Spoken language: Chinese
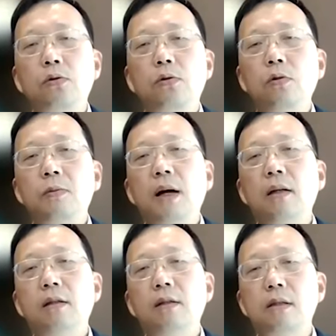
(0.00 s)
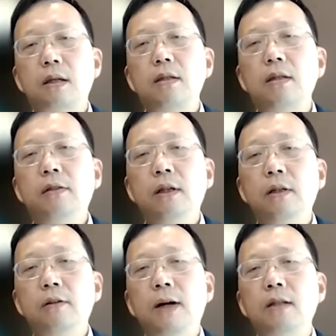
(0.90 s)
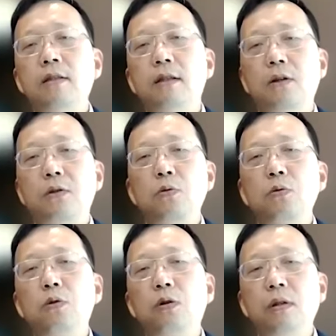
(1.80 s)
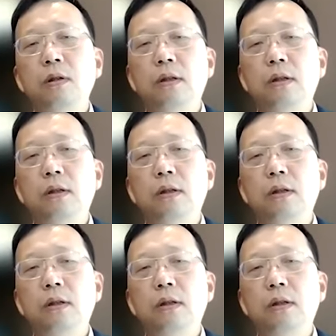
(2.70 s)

所以我们看到呢，曾经发生在中国